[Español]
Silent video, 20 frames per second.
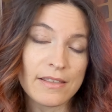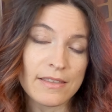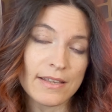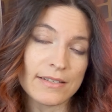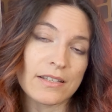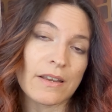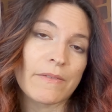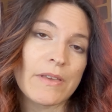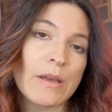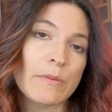
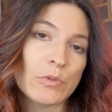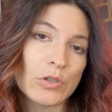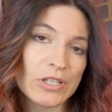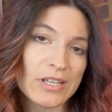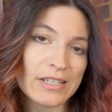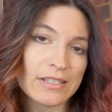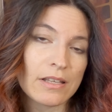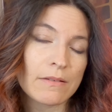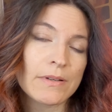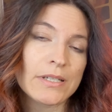Ya sabíamos
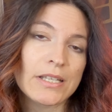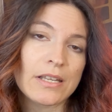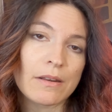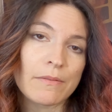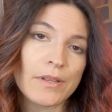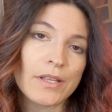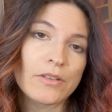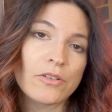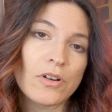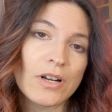que estaba
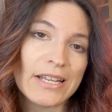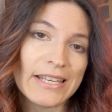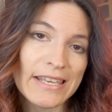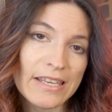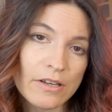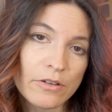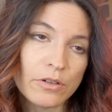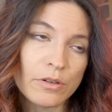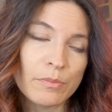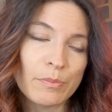escribiendo el
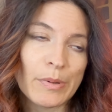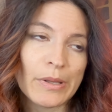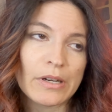guión,